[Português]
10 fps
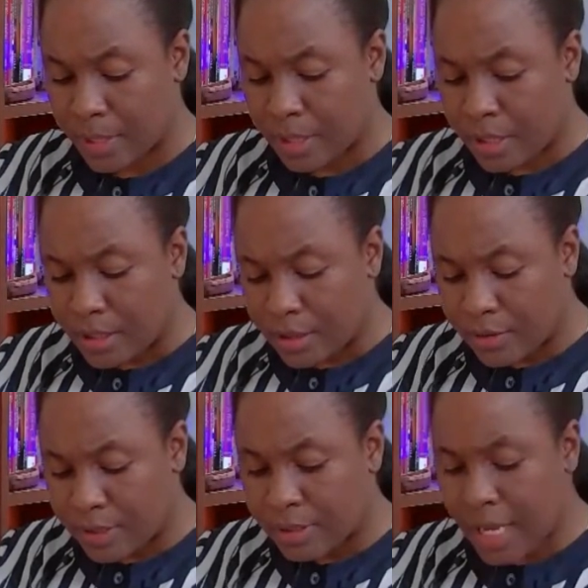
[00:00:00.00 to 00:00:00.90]

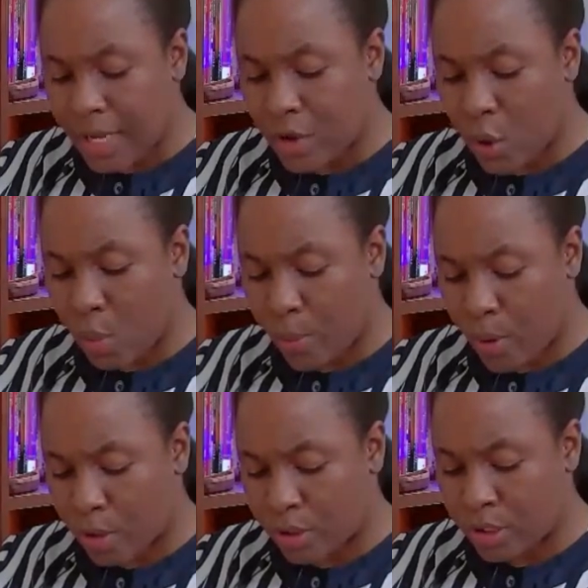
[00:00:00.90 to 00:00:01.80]
Levantai, ó
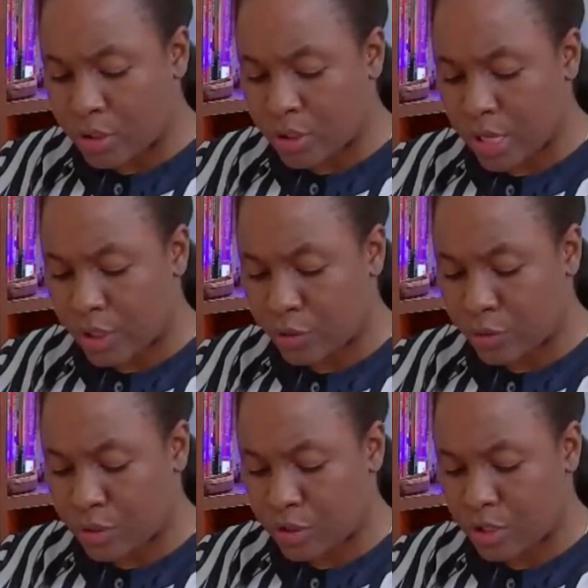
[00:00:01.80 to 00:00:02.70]
portas, as
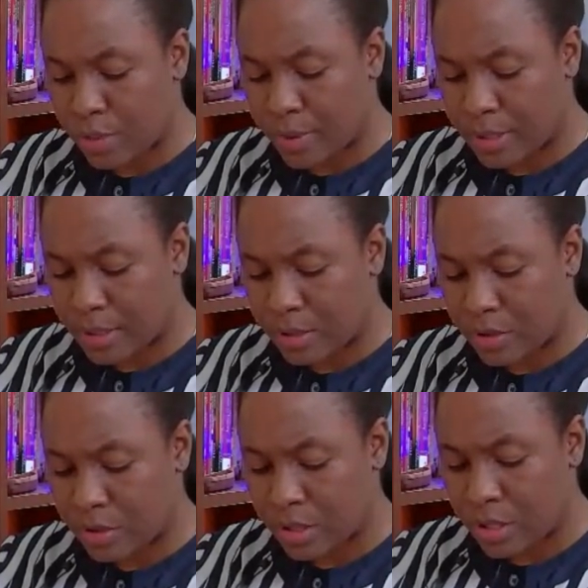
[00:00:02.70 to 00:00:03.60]
vossas
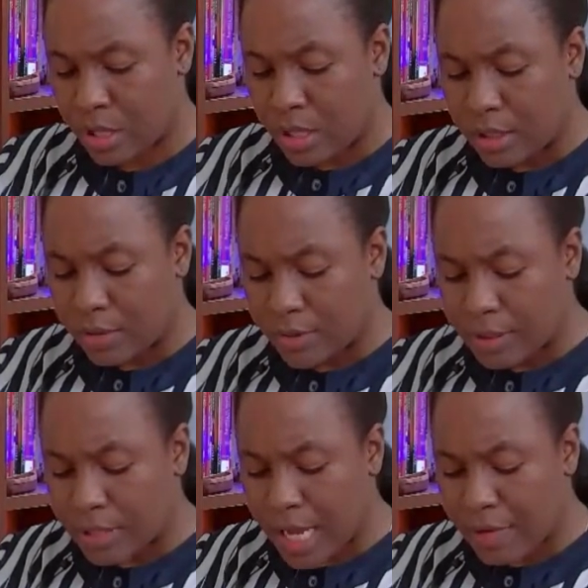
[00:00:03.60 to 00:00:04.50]
cabeças
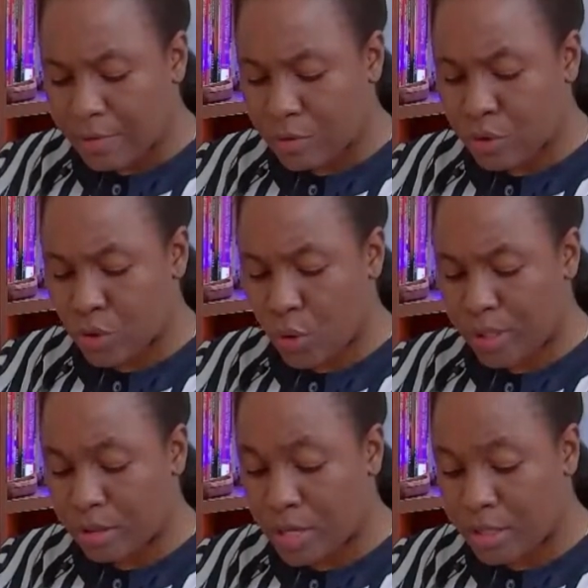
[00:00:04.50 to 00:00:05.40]
Levantai-vos, ó
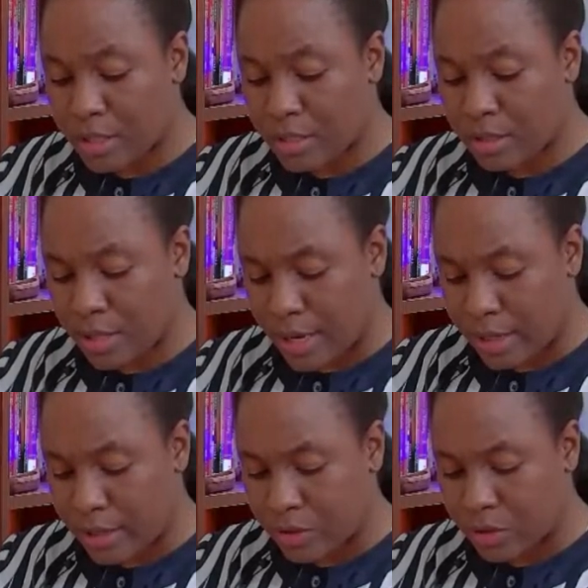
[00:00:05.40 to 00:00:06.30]
entradas
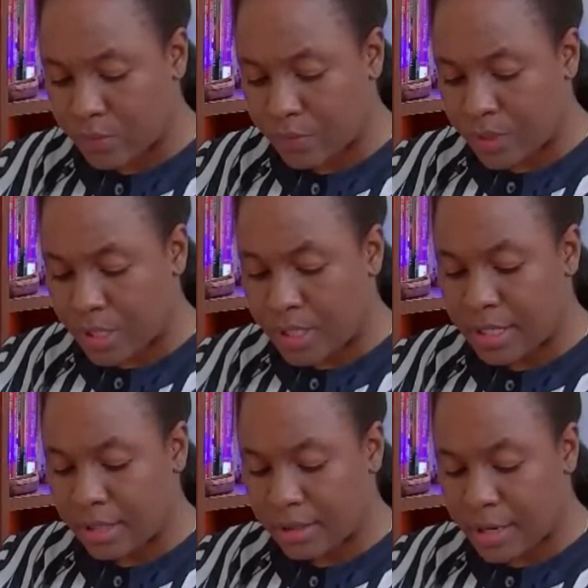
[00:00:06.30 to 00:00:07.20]
eternas, e
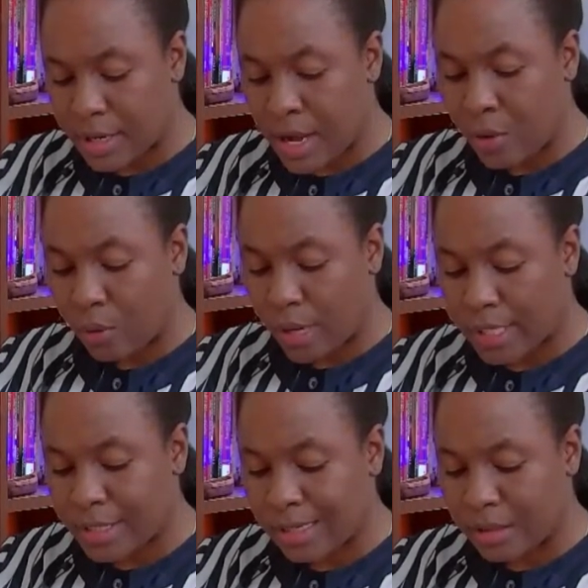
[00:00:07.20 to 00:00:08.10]
entrará o Rei
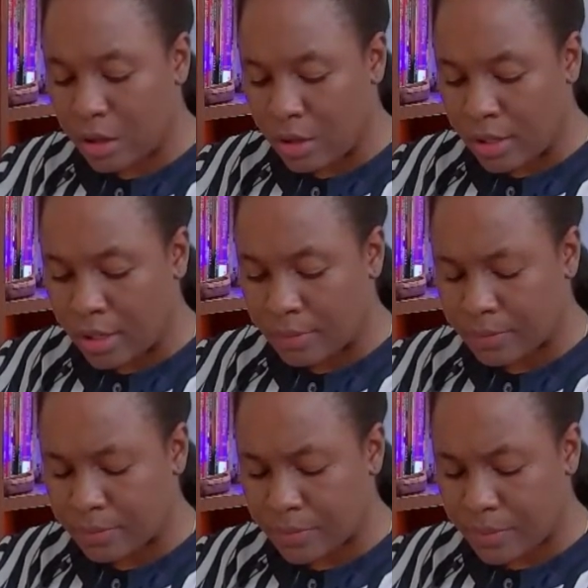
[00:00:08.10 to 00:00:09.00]
da Glória.
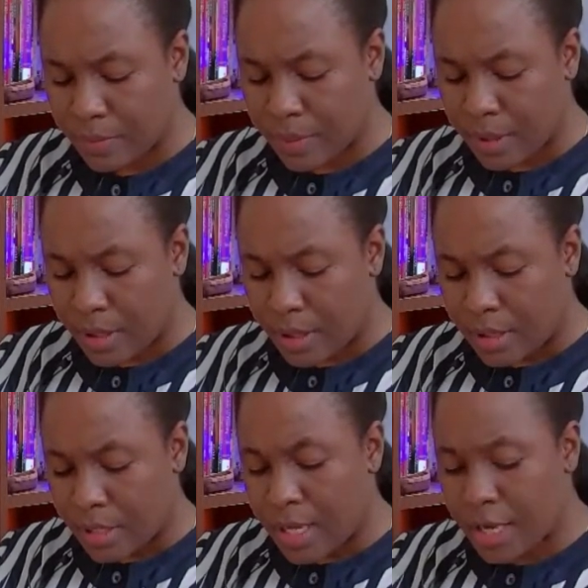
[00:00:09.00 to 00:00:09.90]

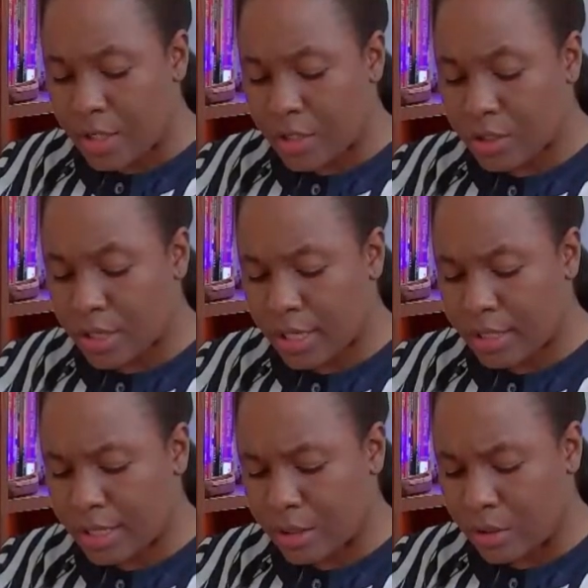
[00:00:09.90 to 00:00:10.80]
Quem é este Rei
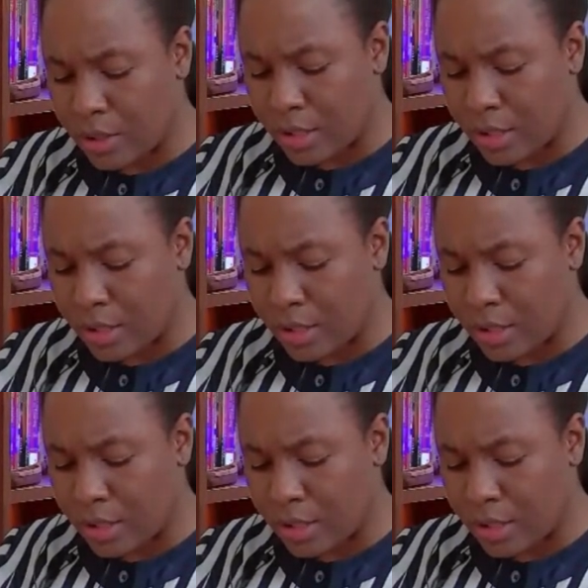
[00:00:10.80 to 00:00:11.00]
da Glória?